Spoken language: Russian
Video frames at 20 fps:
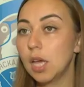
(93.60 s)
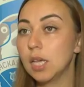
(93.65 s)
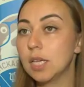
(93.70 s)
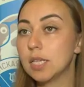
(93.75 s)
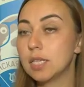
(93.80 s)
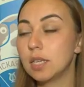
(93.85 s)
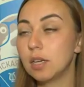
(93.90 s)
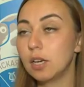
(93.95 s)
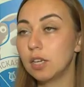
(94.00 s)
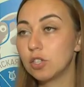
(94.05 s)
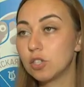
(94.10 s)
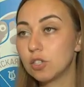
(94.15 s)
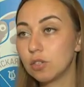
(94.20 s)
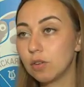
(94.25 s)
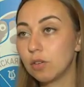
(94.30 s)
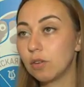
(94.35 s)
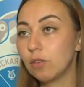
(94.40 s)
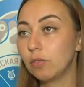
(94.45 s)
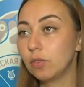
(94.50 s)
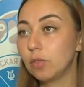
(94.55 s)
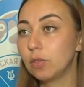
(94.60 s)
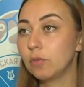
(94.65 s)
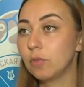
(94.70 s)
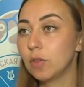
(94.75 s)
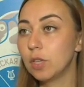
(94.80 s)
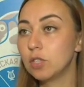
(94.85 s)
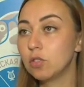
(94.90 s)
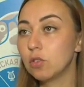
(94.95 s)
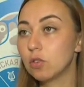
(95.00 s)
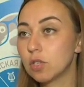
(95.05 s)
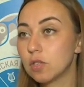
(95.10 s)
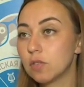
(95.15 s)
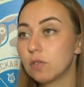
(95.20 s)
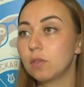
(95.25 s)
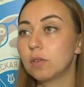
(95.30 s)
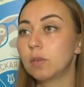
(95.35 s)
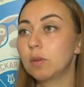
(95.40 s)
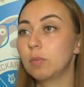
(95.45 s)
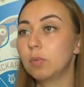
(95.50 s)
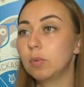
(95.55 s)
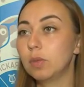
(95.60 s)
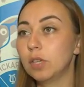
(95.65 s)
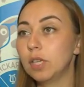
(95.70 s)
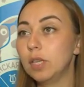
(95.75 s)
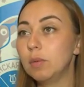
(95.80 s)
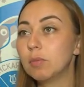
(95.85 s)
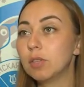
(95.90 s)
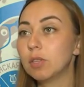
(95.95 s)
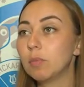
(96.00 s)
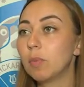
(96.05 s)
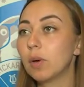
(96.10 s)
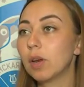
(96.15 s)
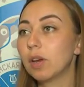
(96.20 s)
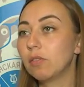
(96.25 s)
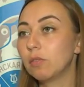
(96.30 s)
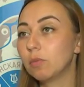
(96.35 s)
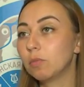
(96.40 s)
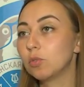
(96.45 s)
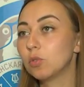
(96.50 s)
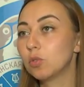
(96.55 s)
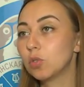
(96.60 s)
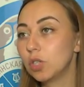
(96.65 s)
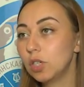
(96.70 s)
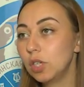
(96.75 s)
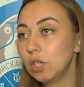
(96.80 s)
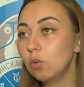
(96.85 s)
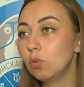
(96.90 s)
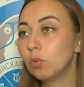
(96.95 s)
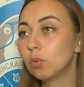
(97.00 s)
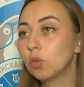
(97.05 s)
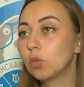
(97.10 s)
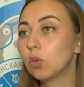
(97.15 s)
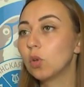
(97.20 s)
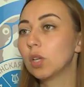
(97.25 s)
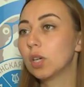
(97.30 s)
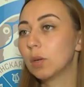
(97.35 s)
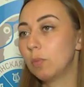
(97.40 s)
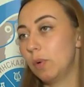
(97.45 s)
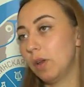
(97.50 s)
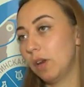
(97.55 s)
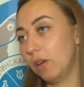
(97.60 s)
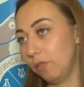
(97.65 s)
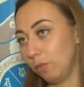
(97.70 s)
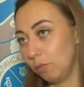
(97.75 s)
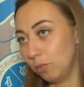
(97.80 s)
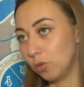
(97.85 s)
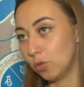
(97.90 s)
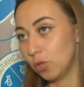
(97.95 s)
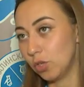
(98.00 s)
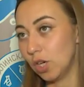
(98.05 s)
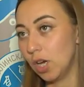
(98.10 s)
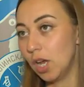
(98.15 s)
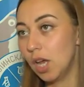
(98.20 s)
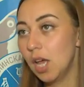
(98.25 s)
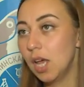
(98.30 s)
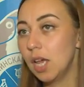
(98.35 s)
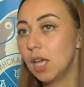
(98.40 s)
Если раньше волонтерство было именно порывом души, ну только порывом души,